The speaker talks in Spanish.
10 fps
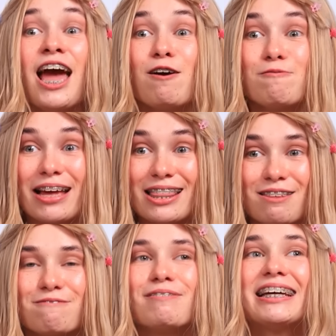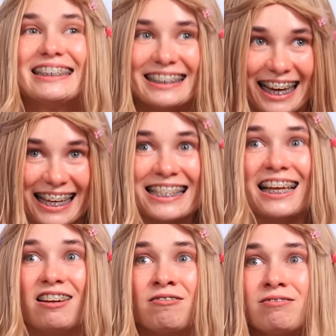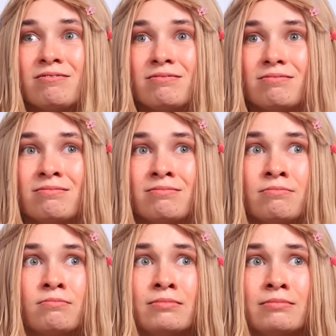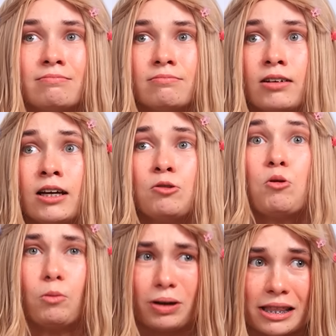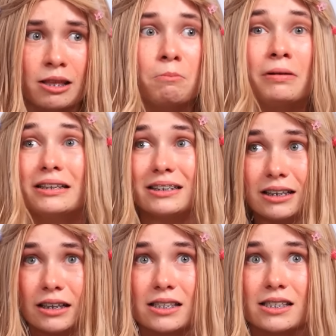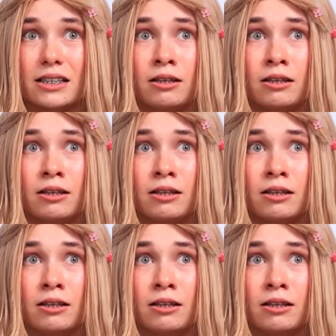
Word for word: Lluvia, lluvia, quédate a jugar. Oh no, eso está mal.